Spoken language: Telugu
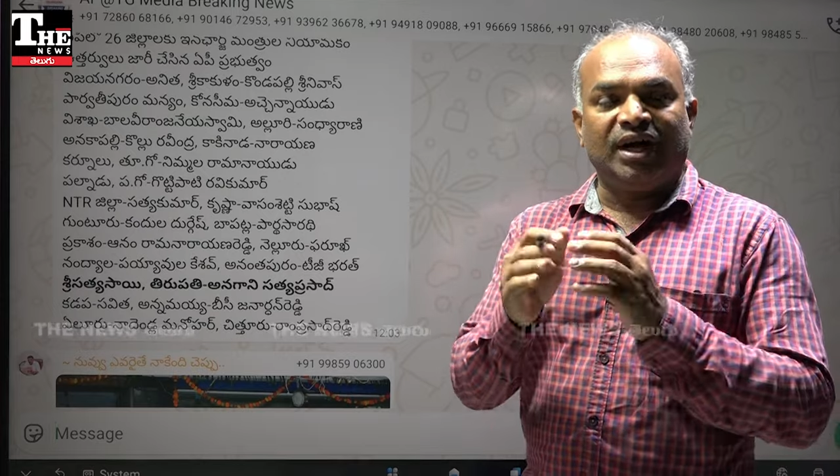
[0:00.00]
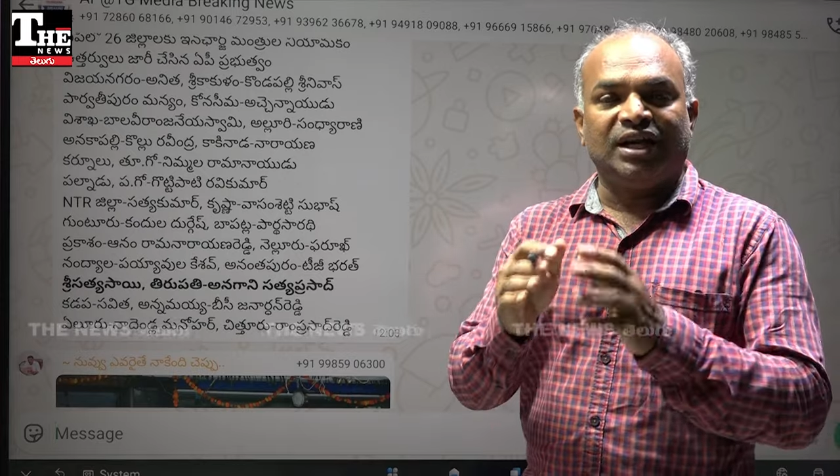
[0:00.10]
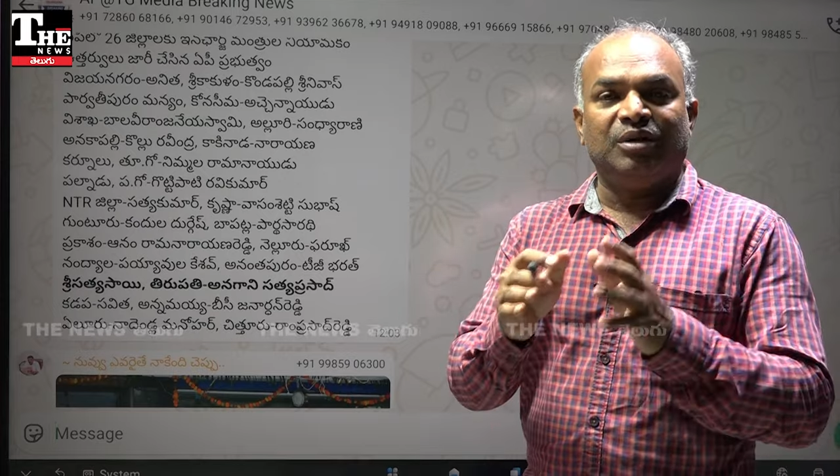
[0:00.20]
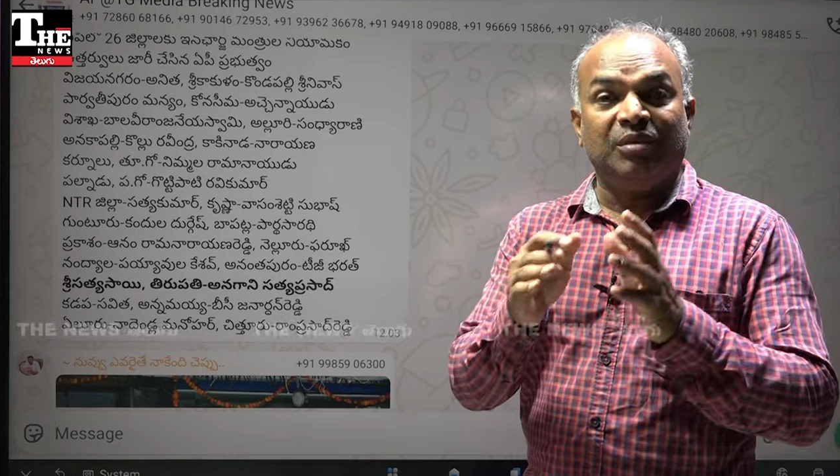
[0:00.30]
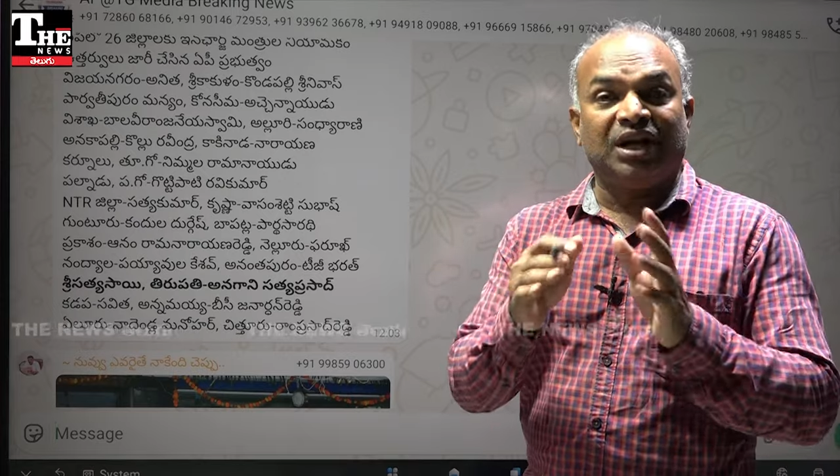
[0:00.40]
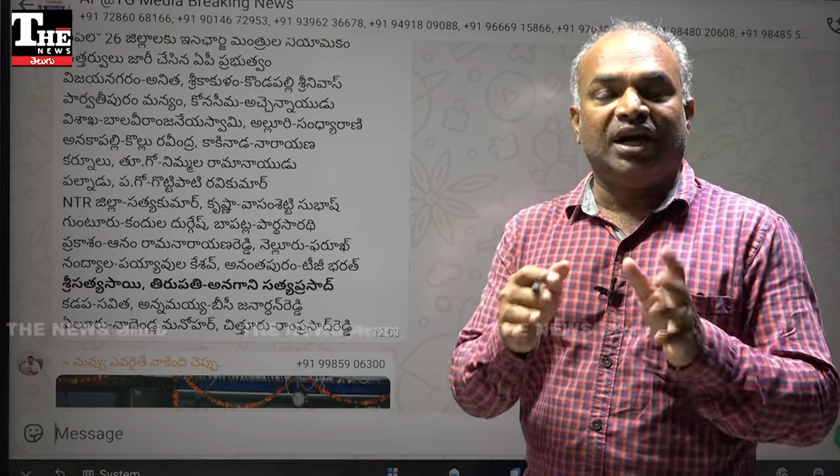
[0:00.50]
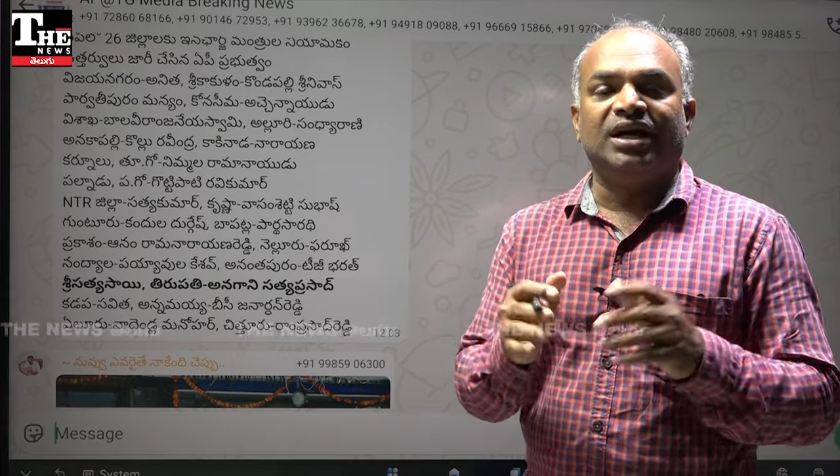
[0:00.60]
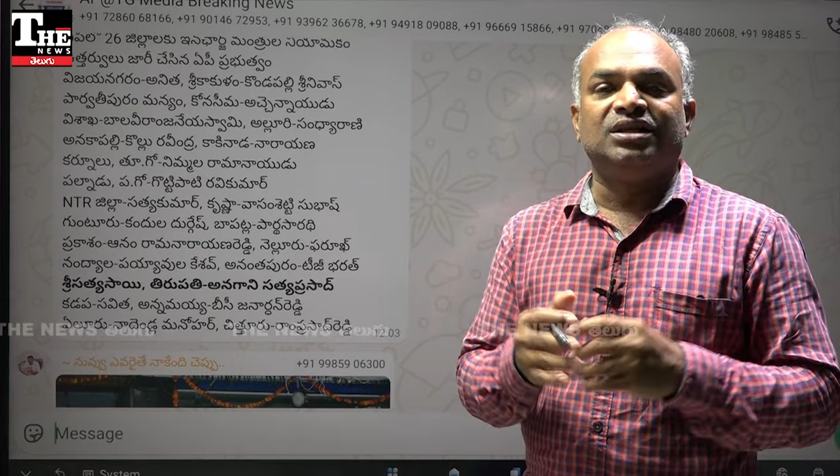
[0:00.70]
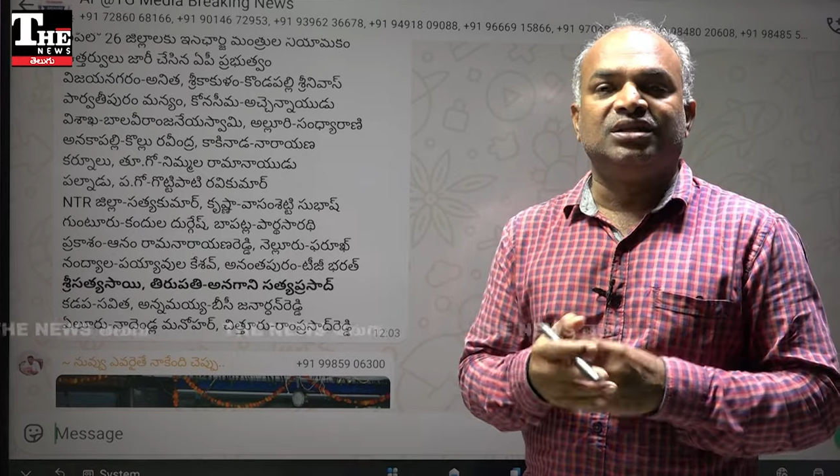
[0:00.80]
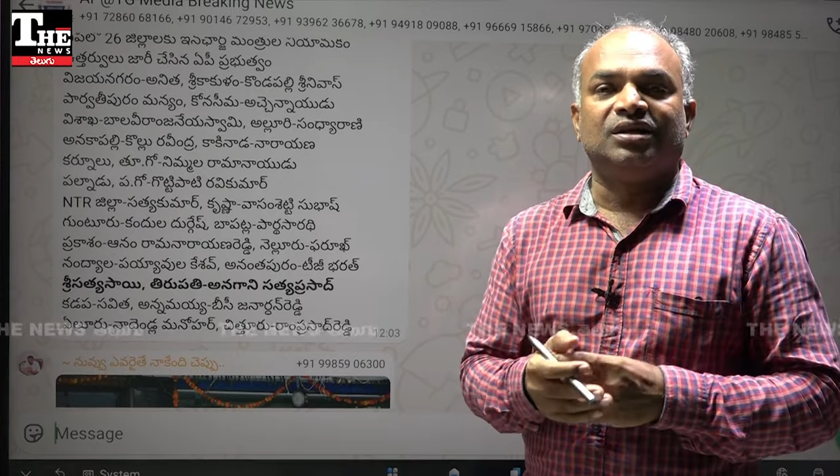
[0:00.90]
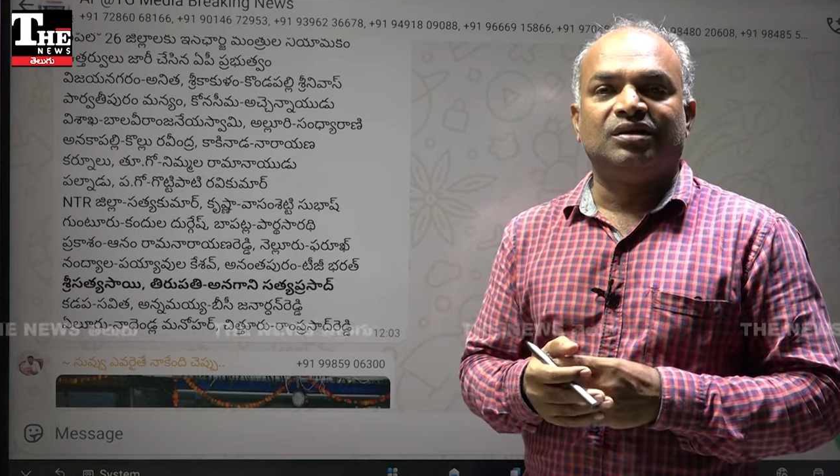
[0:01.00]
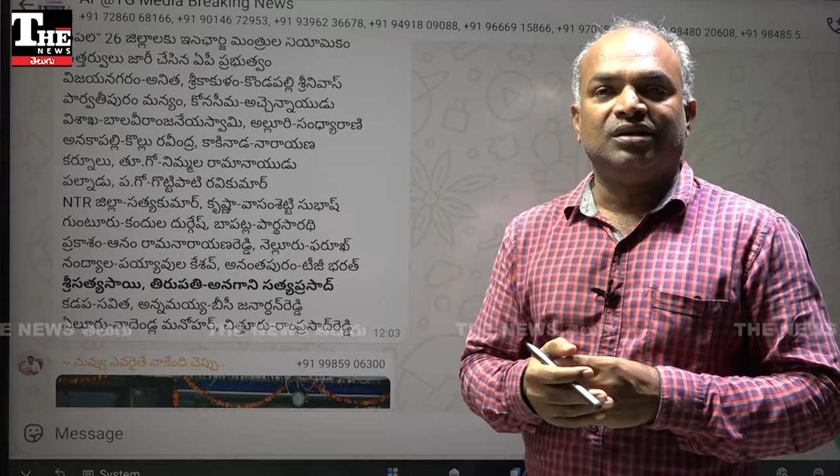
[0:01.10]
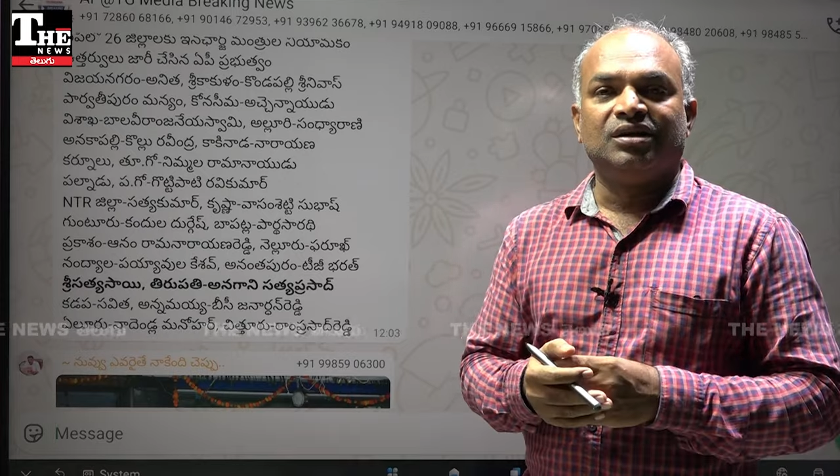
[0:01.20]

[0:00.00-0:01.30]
ఆయన్ని మినహాయించారు